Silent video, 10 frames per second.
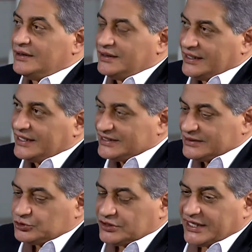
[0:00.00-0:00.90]
يعني
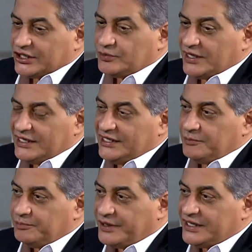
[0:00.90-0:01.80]
كتب شويه حاجات قال لي
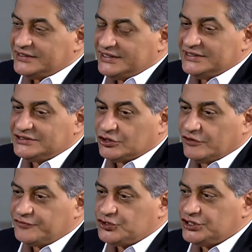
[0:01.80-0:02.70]
باي دنت
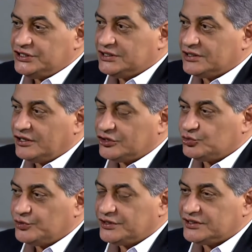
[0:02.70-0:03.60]
اوف شير
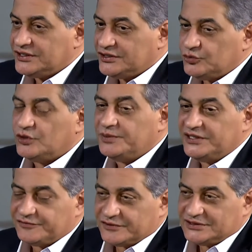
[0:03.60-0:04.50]
هارد وركينج يو ويل بي
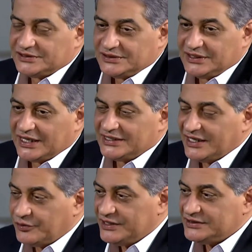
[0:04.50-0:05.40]
ديفرنت يعني
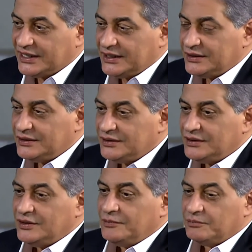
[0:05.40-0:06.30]
آه. لو انت
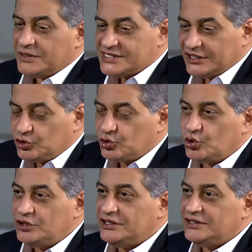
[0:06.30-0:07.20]
بذلت كل